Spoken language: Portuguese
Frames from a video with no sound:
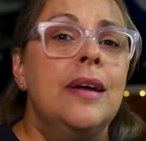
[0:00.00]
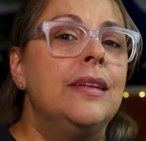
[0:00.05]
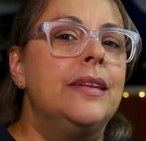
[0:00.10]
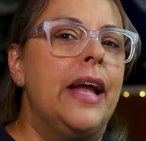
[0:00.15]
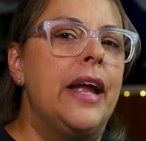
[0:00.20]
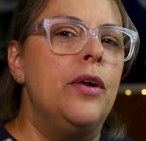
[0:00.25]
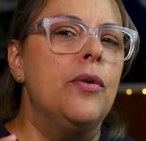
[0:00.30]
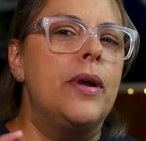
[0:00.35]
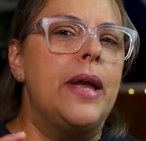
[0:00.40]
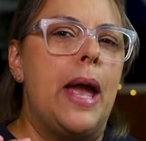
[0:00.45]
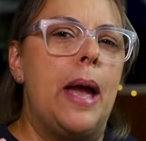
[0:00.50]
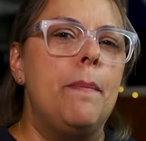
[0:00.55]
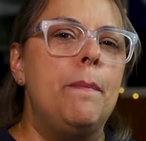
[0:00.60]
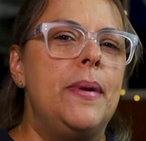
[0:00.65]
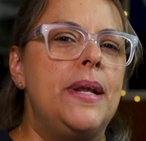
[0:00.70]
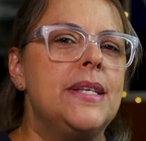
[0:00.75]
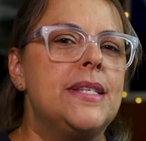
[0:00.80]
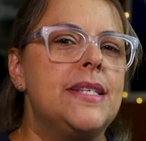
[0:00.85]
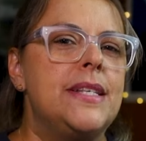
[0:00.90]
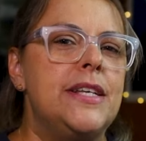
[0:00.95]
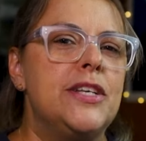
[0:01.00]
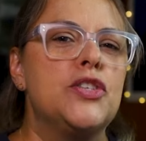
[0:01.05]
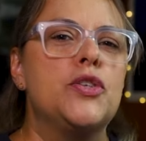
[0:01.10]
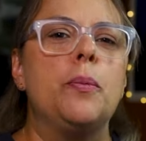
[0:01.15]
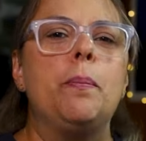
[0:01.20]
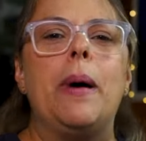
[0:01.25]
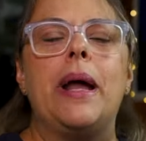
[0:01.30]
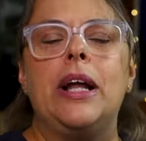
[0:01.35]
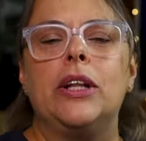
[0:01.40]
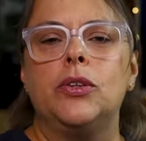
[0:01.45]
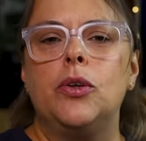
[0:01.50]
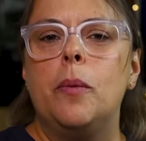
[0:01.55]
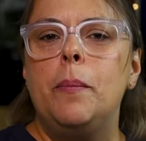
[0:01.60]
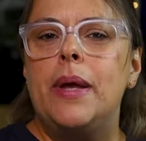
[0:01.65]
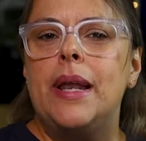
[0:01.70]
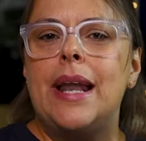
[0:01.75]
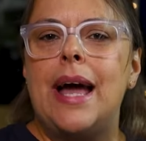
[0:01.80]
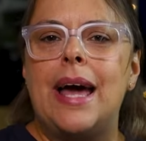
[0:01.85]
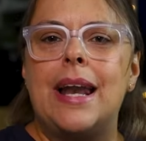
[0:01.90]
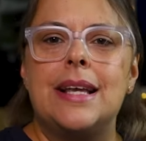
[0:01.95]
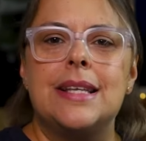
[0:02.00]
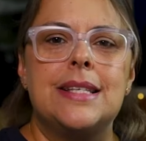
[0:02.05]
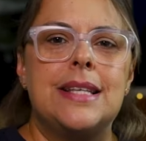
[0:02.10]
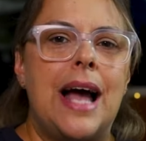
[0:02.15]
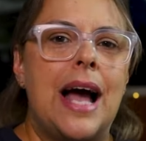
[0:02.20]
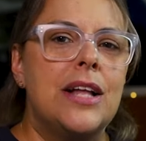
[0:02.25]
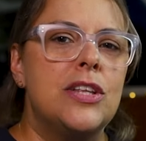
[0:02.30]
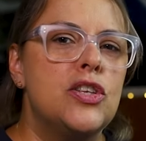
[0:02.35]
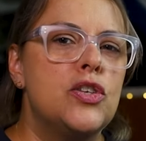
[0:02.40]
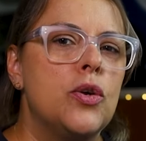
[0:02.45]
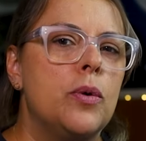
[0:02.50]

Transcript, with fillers: tem o que é preciso para dominar as artes